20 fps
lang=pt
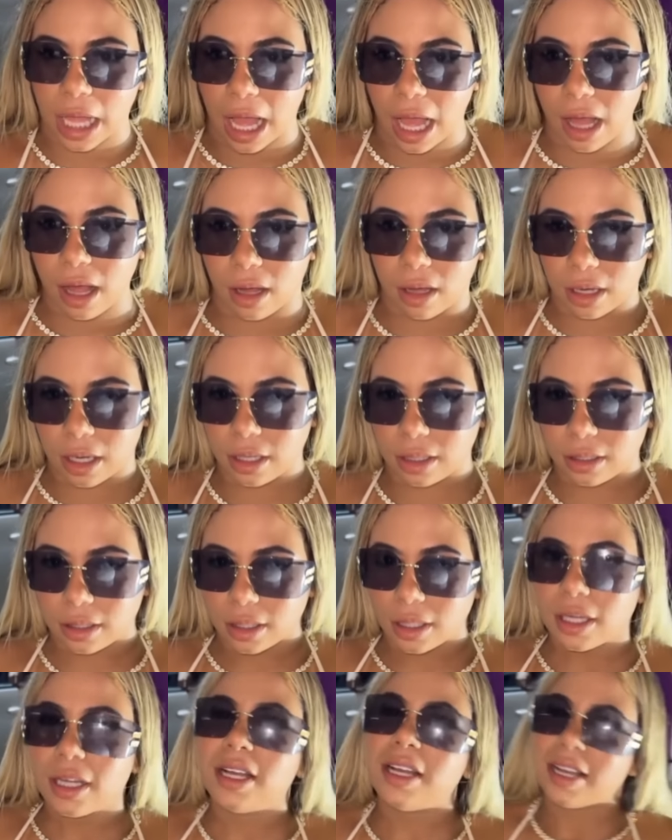vou liberar um
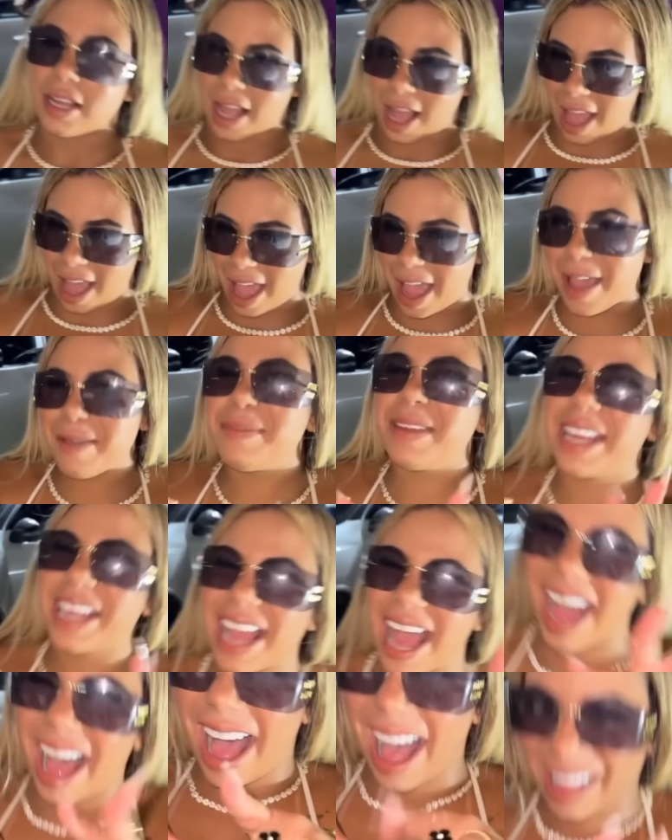pouquinho, só pra nós terminar os
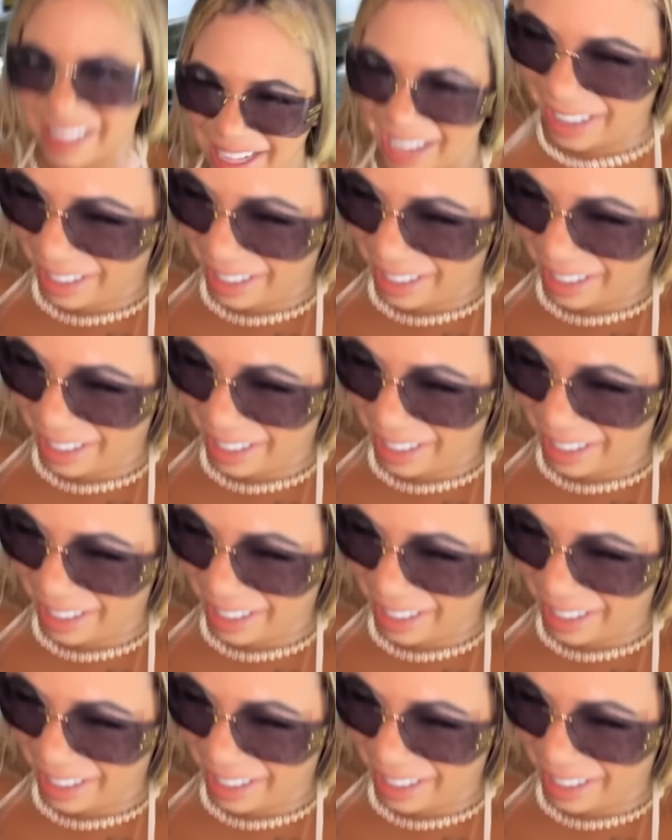babados.